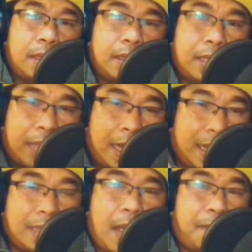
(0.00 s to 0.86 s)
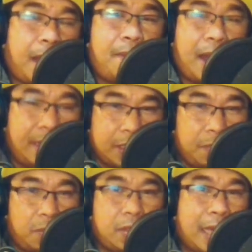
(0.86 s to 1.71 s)
na talagang napakamahal ng
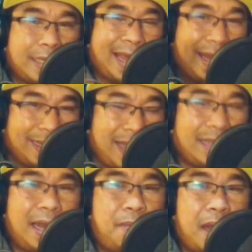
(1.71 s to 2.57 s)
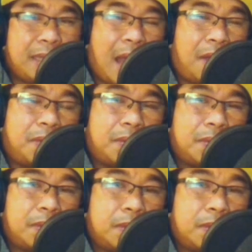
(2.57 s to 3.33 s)
sibuyas kaya nagdadala ang mga tao